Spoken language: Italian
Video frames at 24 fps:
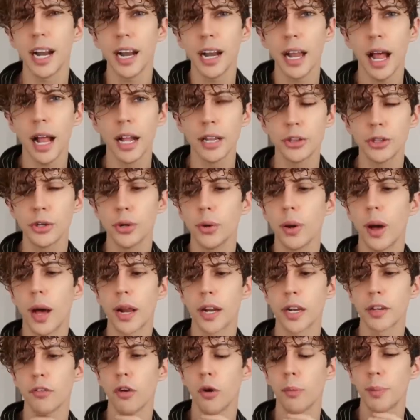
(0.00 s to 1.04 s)
tra l'altro
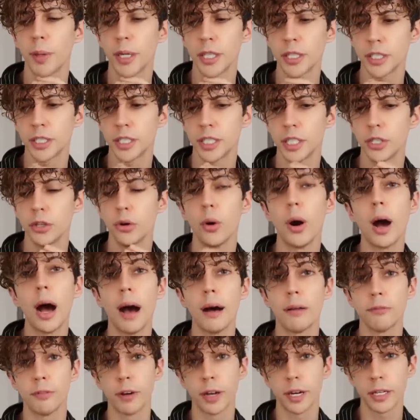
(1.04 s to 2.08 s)
arrivò persino
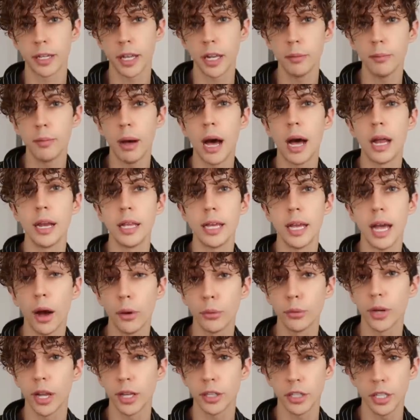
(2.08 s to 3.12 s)
a fare del male
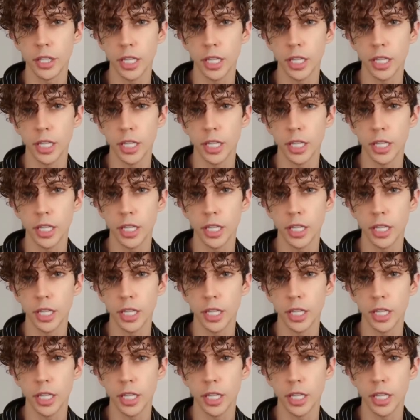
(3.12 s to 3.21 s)
a una